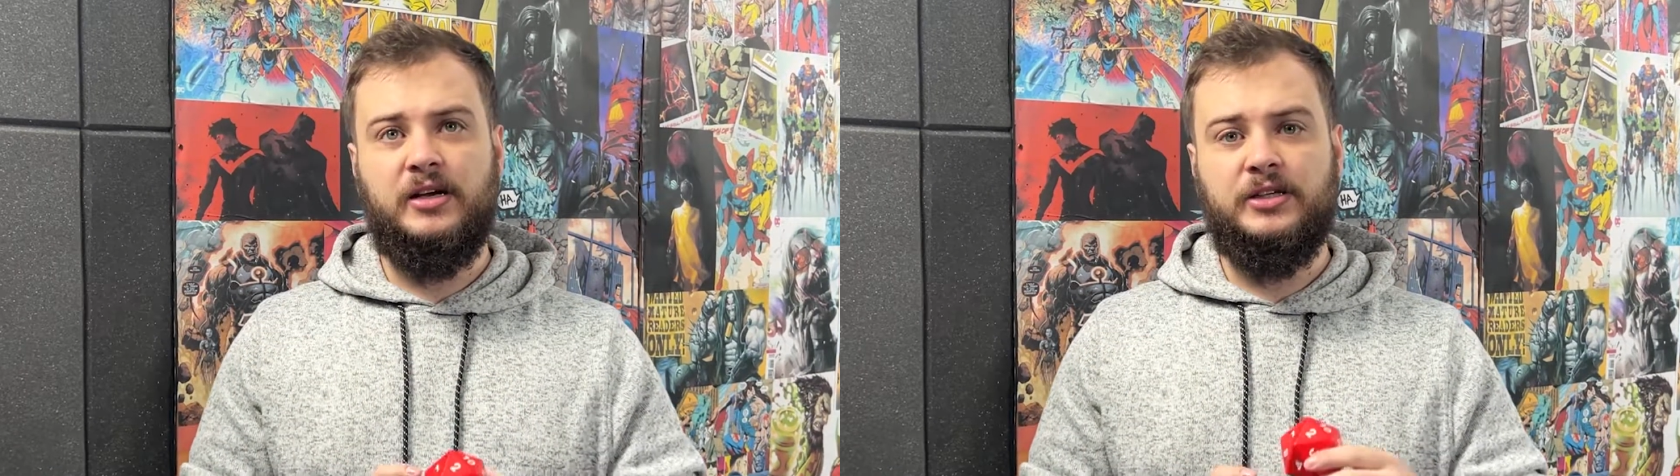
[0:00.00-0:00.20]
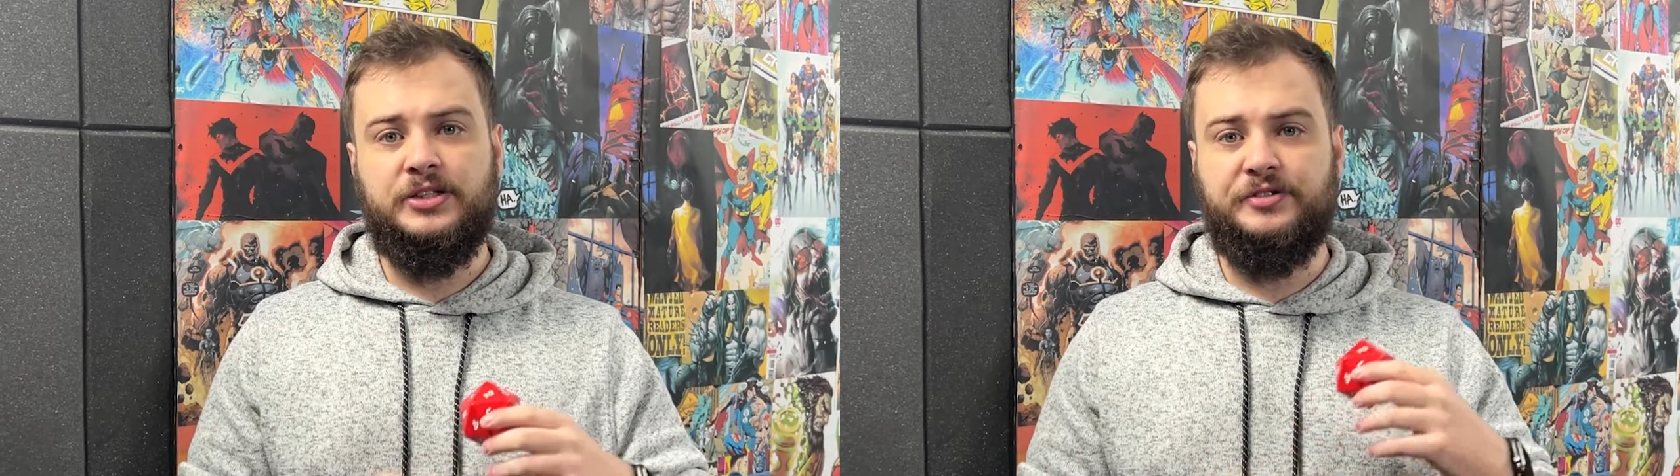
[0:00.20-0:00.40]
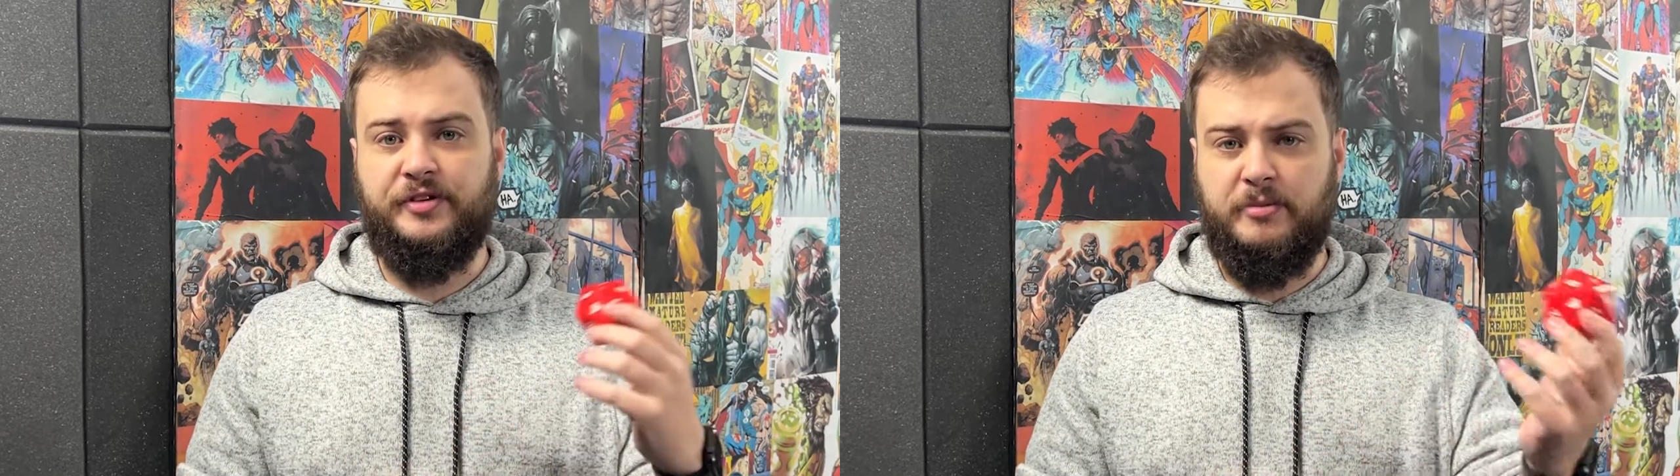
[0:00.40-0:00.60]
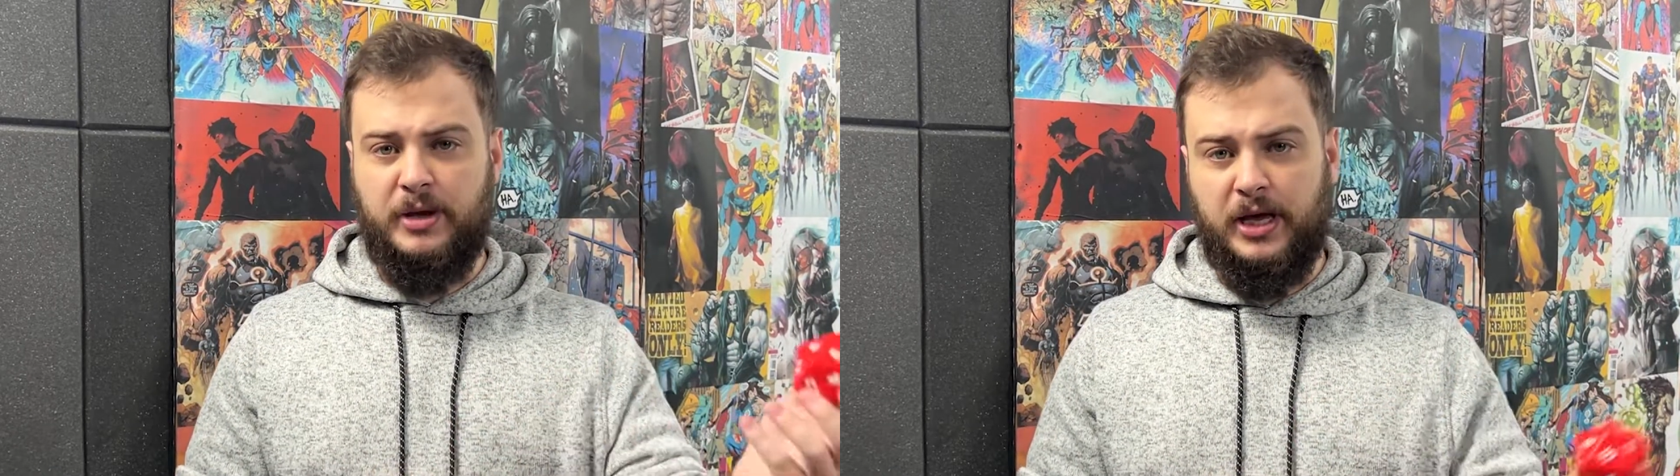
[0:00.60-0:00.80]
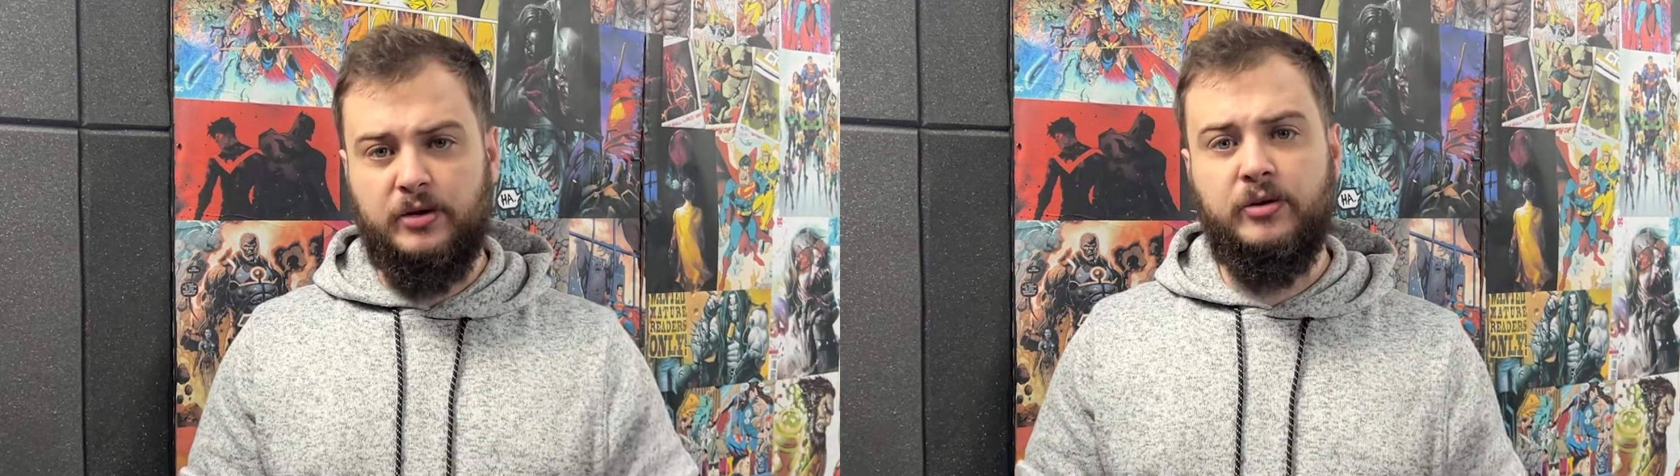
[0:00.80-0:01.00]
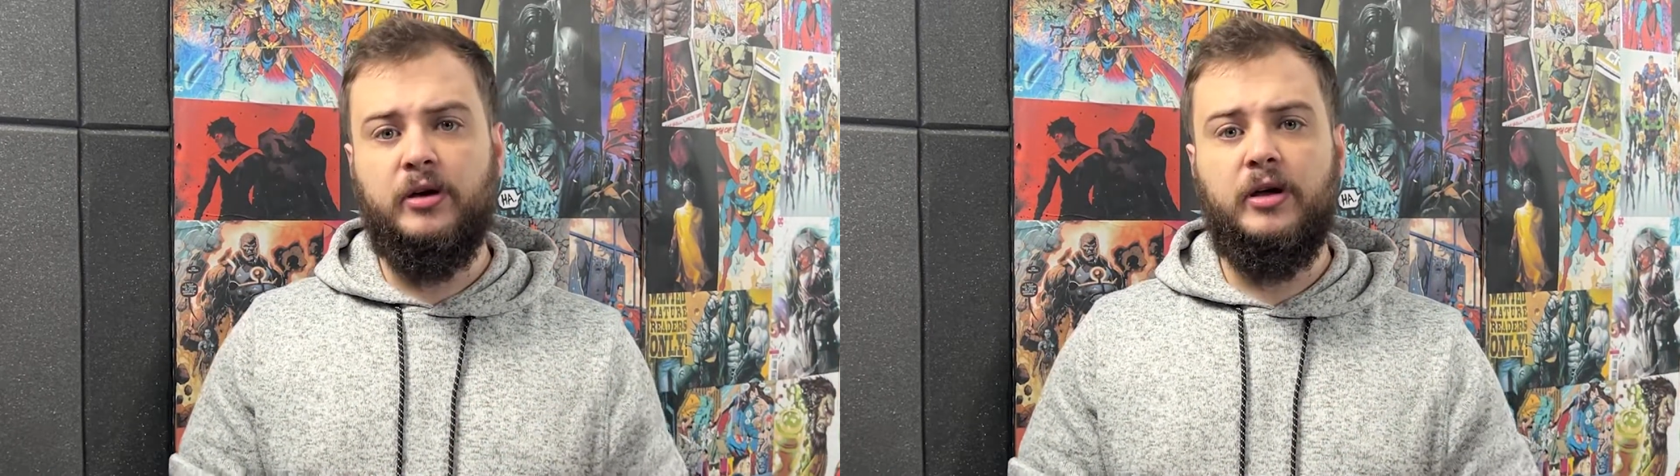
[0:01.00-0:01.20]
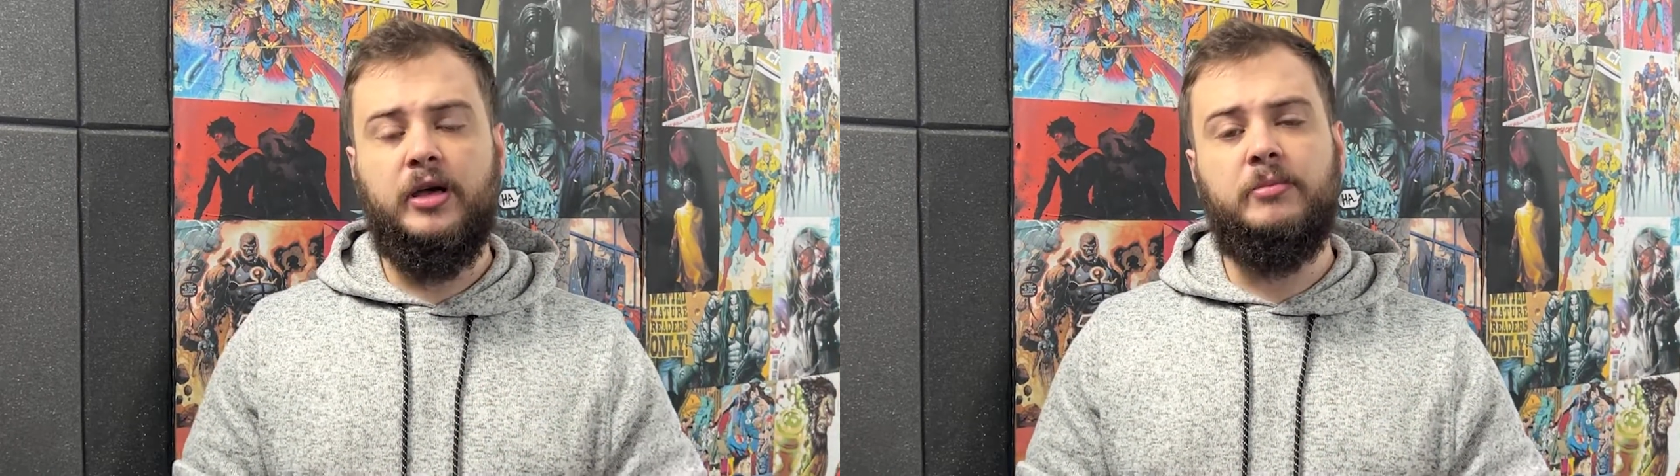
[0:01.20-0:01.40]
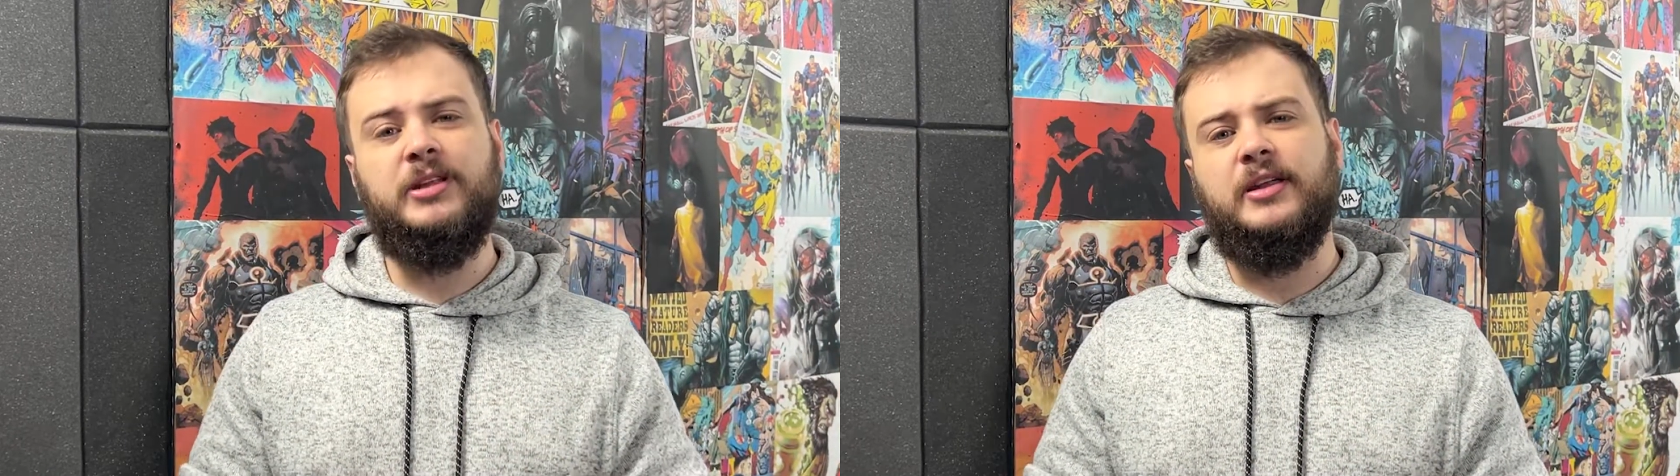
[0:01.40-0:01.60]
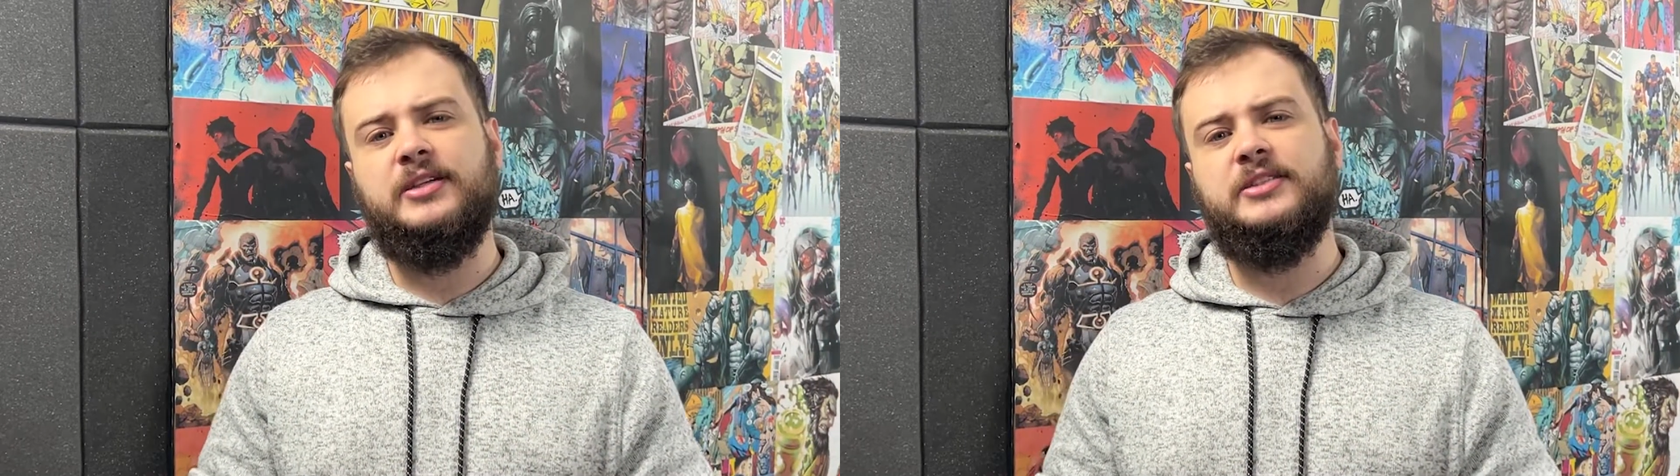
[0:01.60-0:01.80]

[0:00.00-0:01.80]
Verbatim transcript: de vermelho e metade